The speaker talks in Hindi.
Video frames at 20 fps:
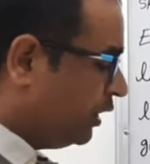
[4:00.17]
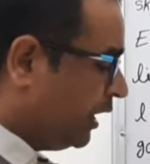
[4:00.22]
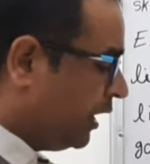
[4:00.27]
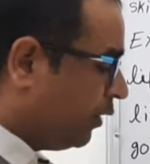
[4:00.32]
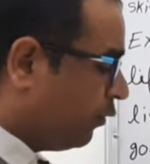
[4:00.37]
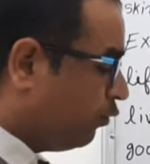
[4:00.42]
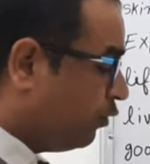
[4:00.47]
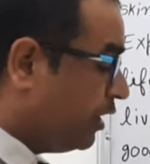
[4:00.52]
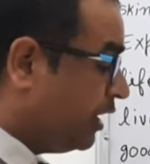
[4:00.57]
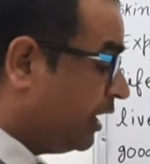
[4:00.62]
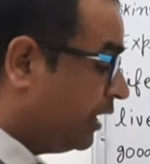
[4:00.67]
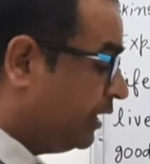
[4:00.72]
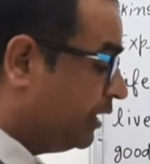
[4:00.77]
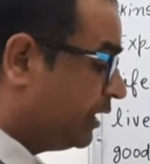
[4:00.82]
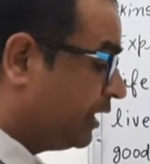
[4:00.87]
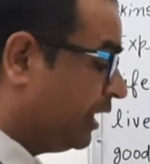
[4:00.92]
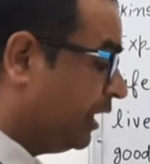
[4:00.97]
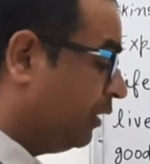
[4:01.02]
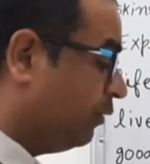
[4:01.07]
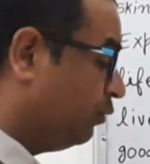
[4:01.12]
देयर वियर
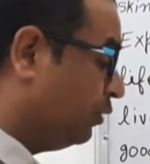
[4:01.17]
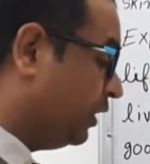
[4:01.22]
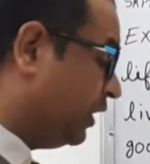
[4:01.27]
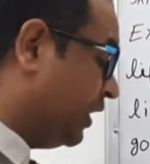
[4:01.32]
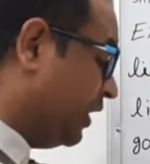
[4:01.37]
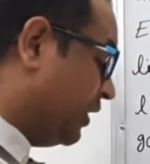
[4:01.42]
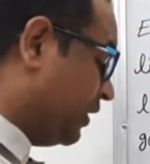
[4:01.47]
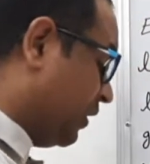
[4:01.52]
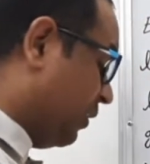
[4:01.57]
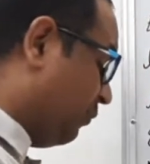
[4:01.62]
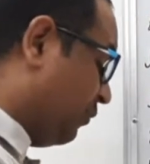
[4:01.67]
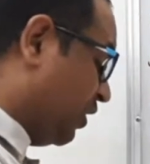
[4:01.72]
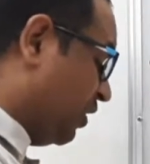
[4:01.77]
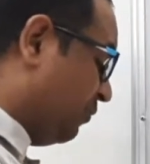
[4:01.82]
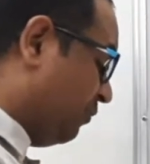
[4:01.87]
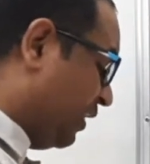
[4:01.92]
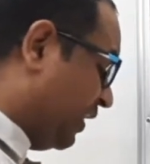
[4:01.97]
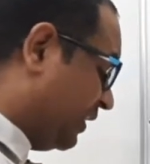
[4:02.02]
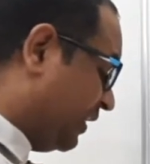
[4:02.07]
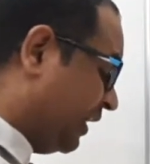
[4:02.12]
स्किन उनकी
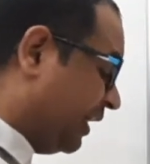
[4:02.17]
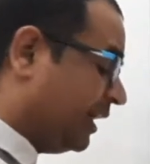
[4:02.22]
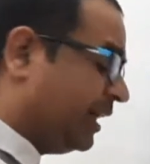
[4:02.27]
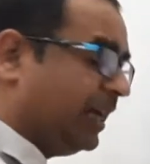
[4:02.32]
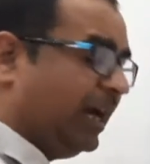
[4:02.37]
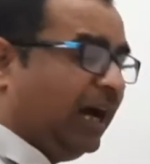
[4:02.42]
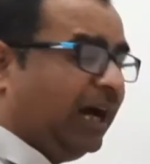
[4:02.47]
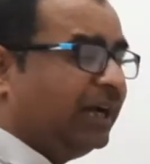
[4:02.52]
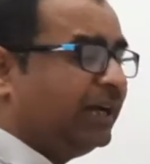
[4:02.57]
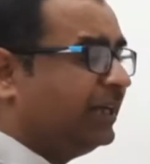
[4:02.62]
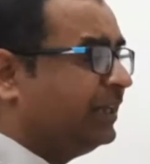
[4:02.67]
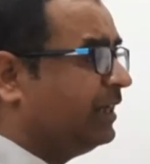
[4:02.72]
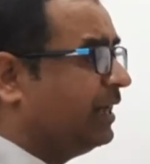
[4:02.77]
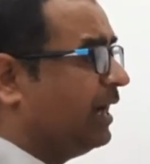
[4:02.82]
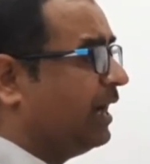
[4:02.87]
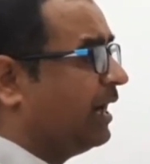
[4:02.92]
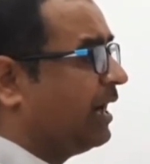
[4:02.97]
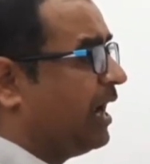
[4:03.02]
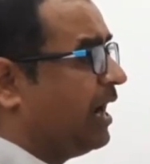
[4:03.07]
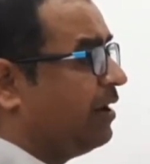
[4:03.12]
चमड़ी में से क्या नजर
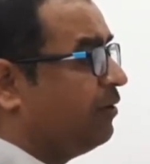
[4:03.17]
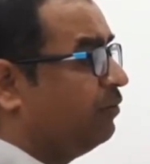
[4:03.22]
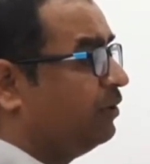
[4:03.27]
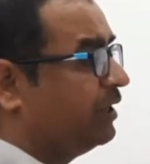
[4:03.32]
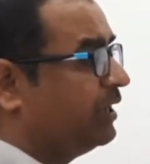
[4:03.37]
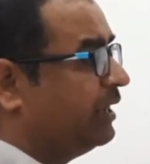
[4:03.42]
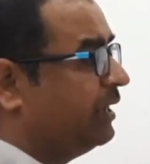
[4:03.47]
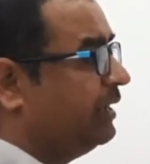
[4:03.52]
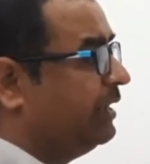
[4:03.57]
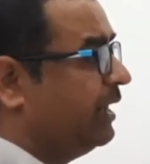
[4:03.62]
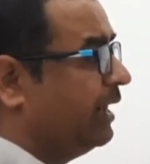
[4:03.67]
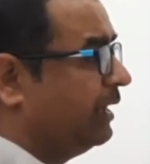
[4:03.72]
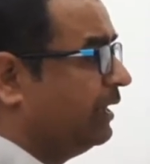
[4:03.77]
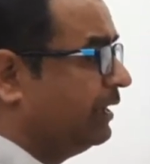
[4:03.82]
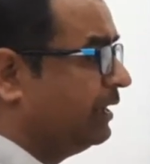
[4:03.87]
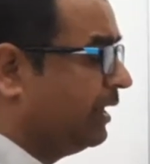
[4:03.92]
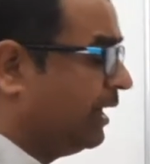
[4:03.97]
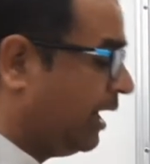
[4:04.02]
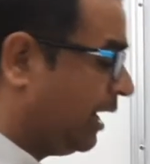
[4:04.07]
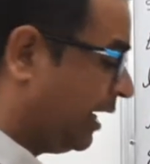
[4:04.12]
आ रहा है उनकी हड्डियां
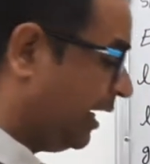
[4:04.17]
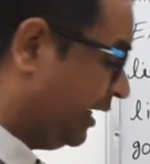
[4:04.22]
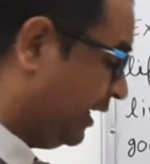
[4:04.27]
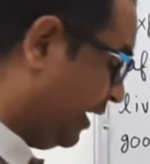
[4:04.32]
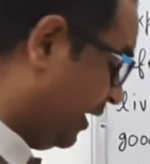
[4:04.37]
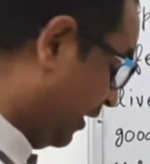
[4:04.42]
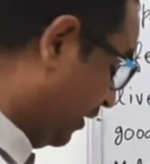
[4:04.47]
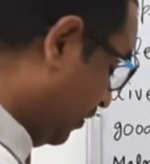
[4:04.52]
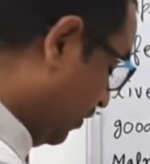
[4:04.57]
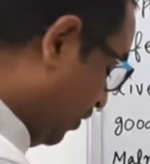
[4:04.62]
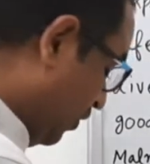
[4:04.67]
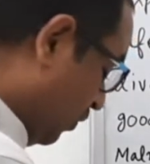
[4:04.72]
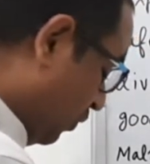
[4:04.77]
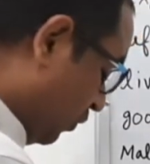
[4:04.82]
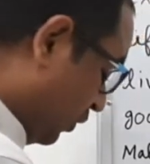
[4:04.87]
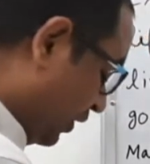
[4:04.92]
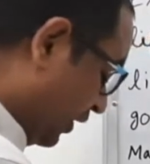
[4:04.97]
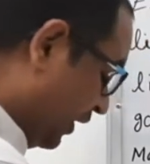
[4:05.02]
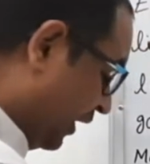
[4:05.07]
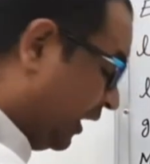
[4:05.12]
नजर आ रही है
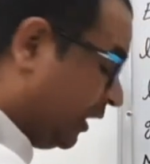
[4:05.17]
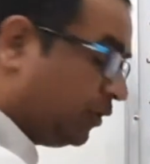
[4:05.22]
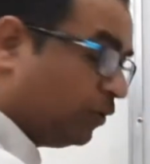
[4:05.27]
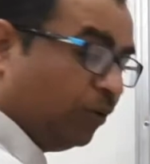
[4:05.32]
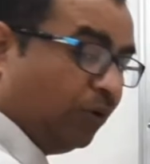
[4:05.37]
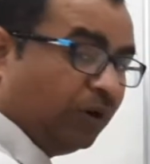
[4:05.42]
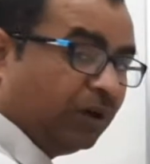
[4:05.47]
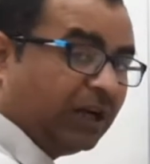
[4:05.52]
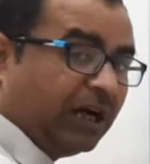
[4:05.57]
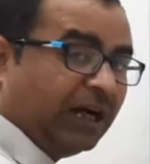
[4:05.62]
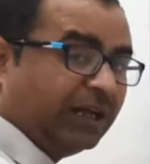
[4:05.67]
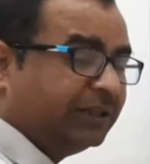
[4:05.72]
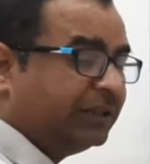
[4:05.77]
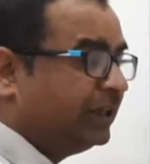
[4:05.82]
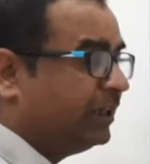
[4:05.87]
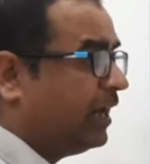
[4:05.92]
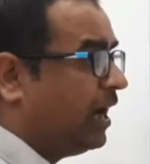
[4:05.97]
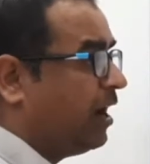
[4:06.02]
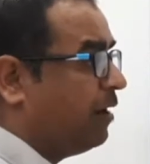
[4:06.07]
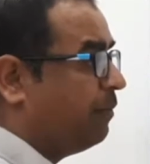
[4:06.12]
और ये शोर्ट
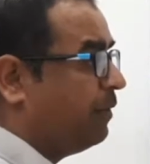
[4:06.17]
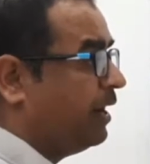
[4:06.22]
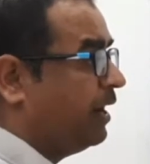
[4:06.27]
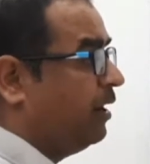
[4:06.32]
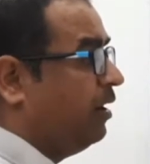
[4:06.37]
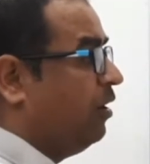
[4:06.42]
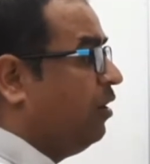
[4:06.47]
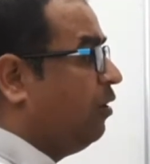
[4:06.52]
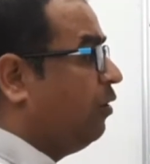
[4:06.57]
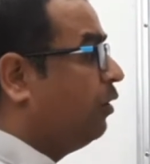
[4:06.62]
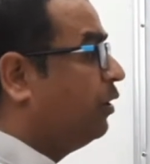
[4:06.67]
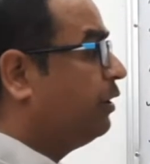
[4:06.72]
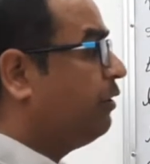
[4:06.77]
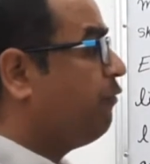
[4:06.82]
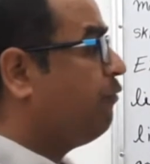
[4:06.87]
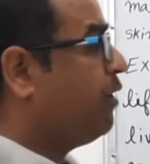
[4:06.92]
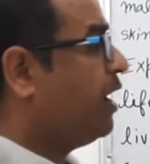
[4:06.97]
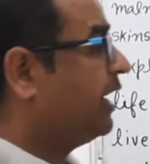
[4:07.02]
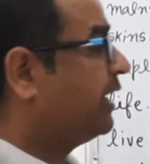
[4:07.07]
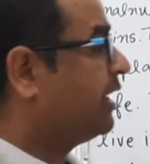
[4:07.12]
आंसर टाइप है और ये
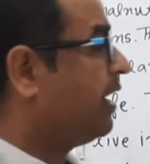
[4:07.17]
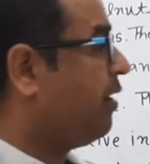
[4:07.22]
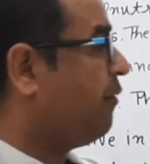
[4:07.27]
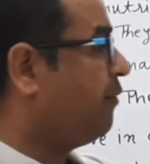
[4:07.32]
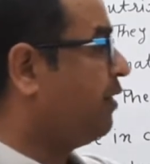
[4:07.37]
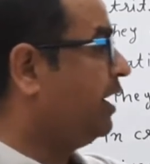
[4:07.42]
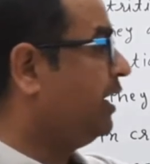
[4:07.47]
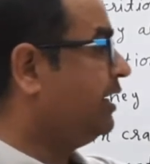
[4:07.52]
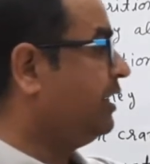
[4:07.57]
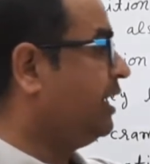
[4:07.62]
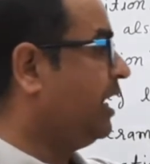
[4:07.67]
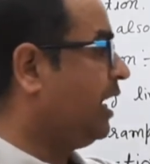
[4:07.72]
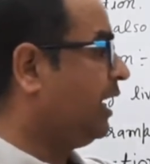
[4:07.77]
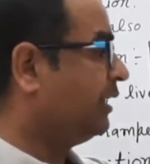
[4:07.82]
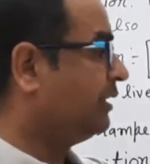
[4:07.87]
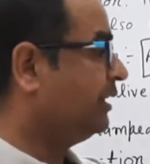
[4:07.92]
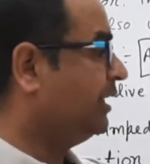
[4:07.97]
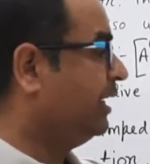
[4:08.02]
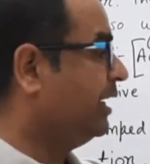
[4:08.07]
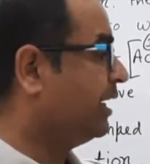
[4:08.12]
व्याख्या में
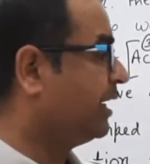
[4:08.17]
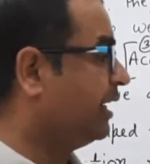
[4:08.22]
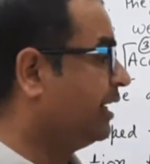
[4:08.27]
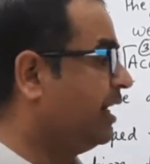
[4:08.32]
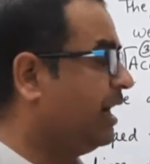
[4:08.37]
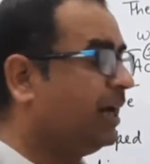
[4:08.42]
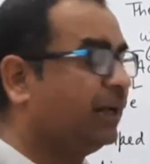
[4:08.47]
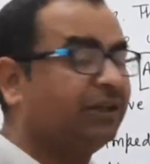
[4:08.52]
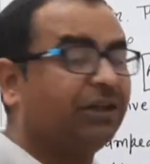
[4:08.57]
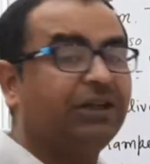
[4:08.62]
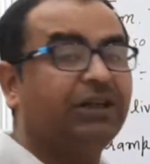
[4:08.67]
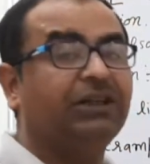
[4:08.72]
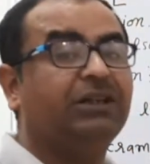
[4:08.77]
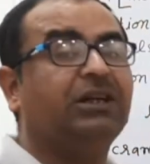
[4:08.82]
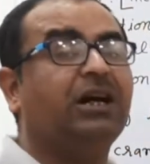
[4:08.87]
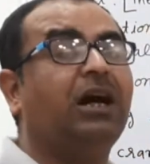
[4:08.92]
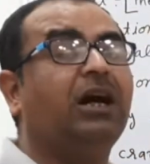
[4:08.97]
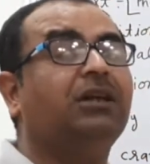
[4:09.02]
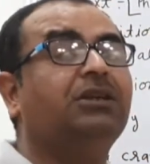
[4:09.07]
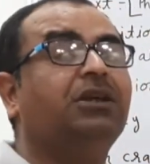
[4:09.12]
यहां से लेकर यहां तक
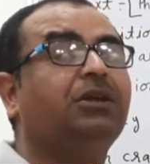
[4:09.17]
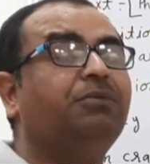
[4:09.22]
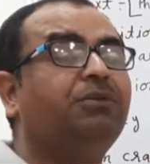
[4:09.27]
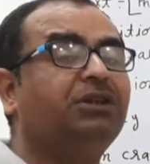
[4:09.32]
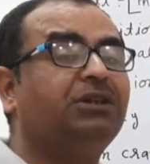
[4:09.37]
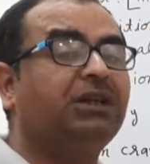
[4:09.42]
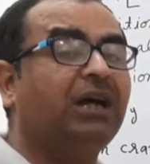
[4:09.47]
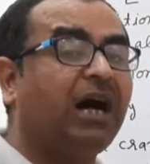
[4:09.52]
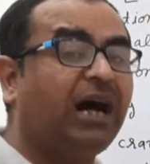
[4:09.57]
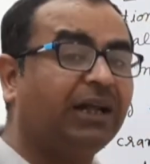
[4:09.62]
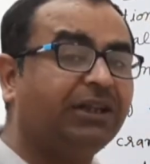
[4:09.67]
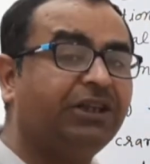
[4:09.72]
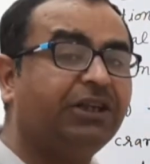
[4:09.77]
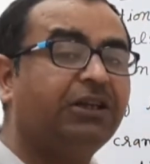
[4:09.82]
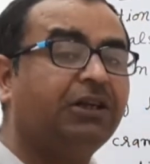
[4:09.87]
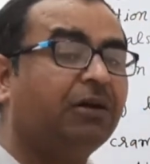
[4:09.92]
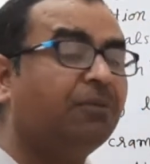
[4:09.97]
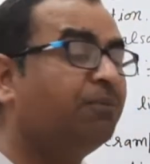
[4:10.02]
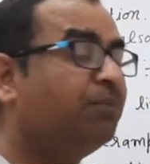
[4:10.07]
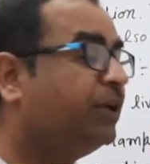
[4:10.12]
इसका आंसर भी साथ ही
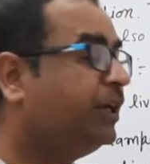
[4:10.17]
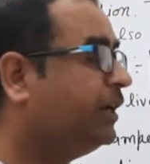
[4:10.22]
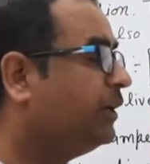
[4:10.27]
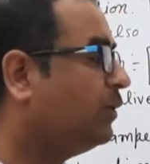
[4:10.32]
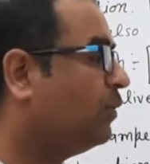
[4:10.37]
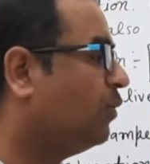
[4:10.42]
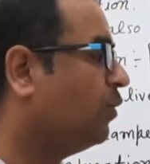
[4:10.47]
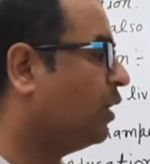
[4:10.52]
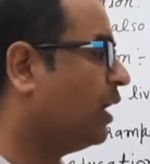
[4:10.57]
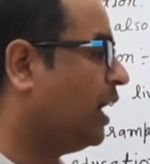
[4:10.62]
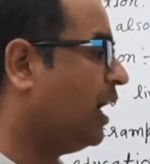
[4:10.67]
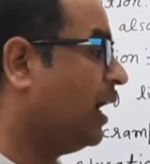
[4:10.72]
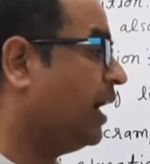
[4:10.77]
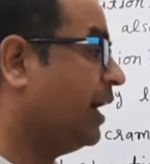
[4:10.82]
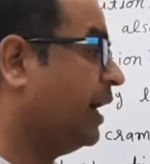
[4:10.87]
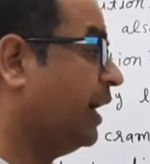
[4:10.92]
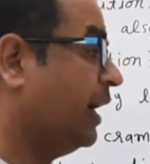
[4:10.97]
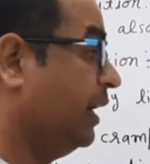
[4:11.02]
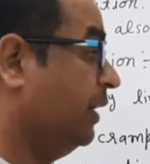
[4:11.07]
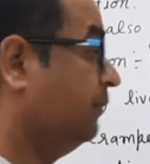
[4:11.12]
कंप्लीट हो रहा
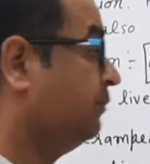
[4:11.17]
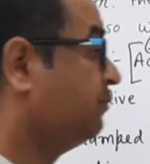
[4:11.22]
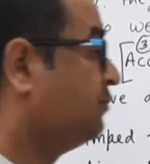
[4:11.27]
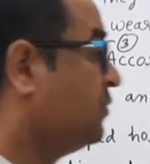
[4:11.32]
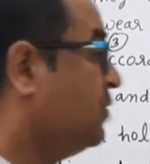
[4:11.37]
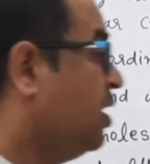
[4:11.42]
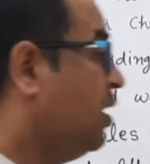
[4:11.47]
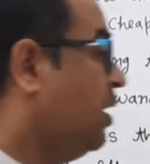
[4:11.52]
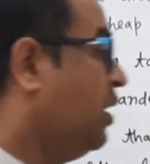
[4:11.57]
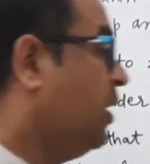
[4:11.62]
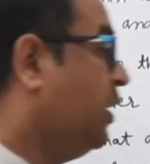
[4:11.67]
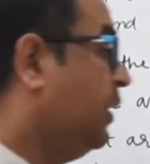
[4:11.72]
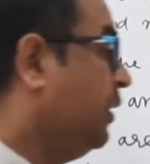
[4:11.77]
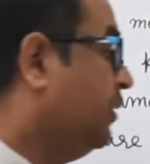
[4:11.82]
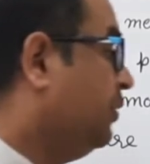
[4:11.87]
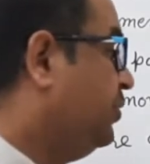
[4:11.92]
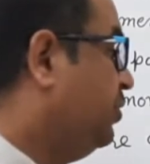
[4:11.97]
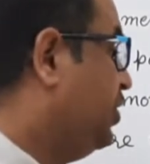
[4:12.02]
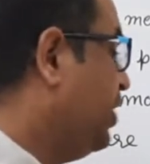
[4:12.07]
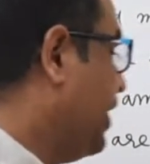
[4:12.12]
है
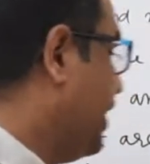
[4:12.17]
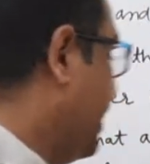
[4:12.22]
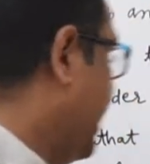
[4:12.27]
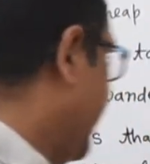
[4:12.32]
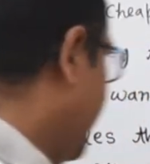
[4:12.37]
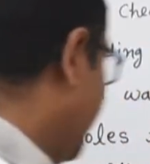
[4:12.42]
दे